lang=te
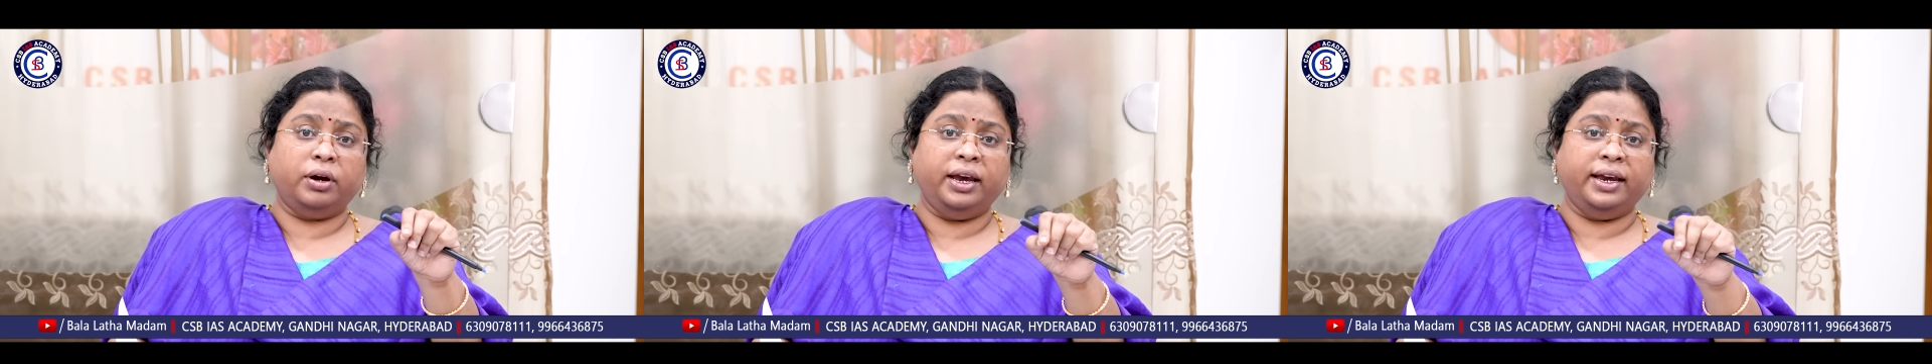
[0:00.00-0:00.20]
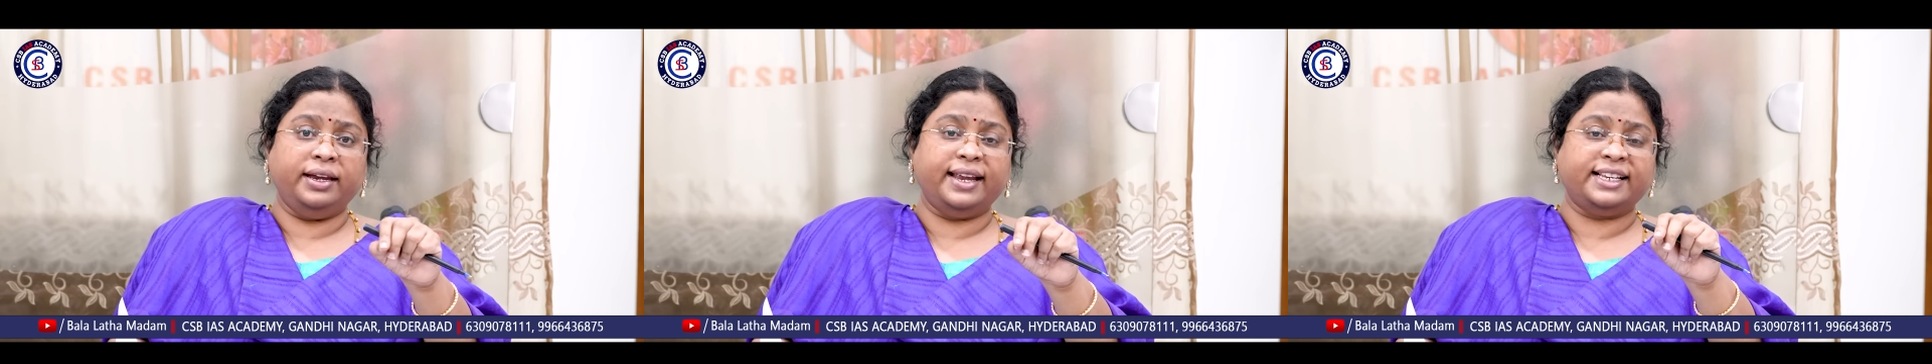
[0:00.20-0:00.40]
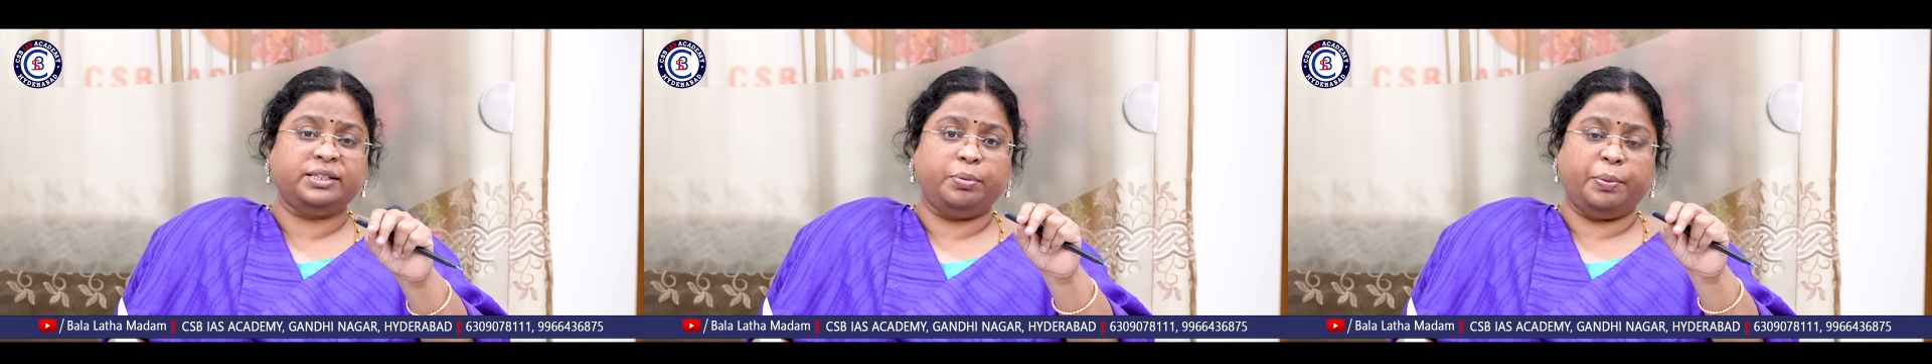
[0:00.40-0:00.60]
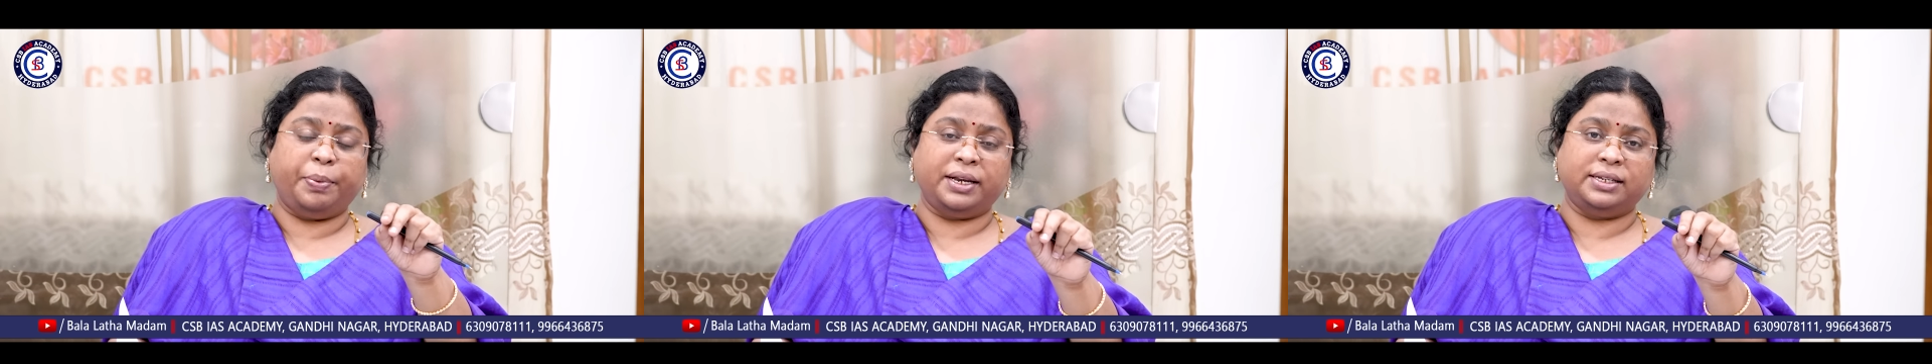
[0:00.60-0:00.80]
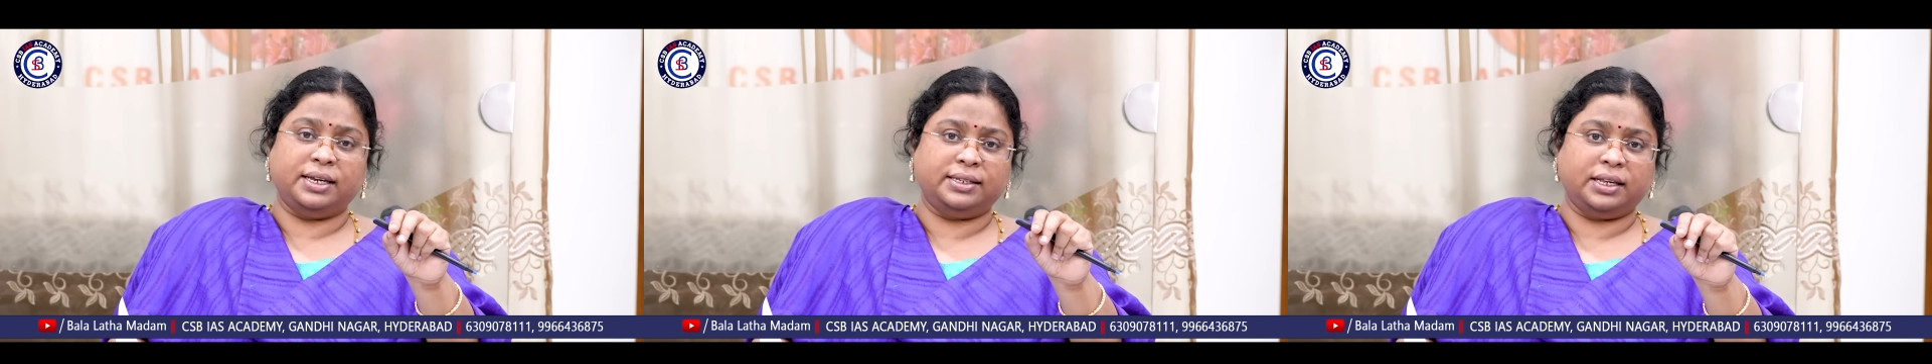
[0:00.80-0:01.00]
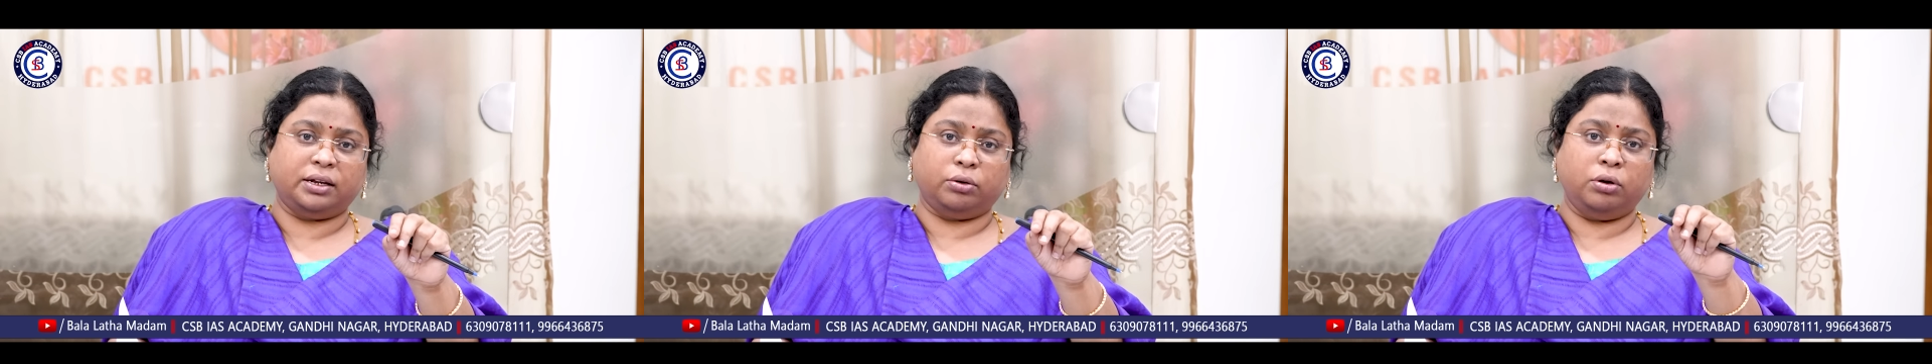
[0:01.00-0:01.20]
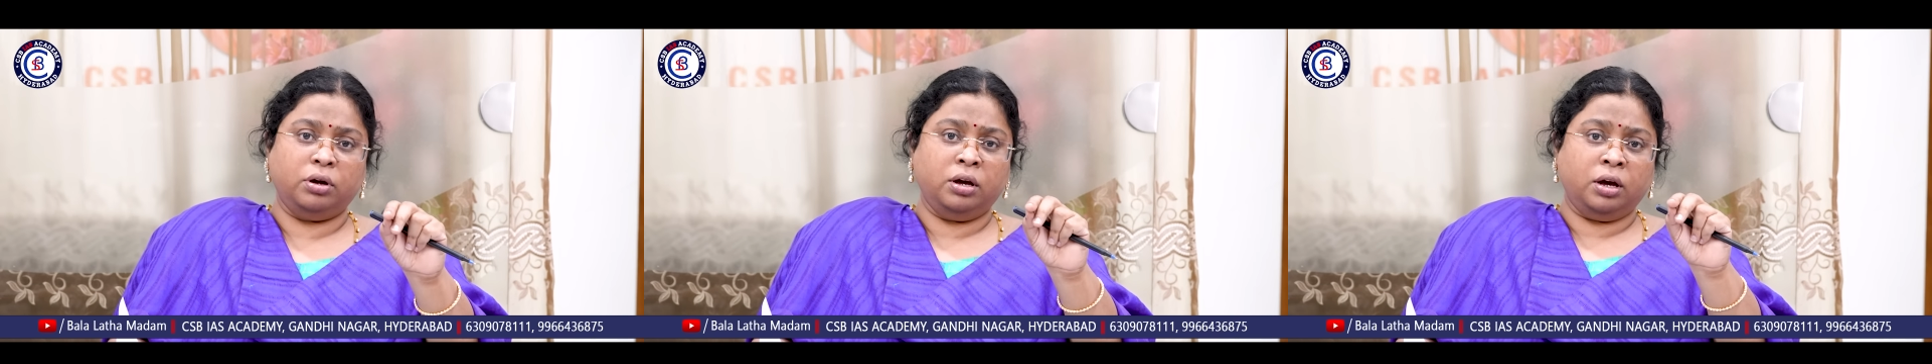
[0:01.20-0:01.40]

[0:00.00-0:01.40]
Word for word: ఈ ఇండెక్స్ ప్రిపేర్ చేశారు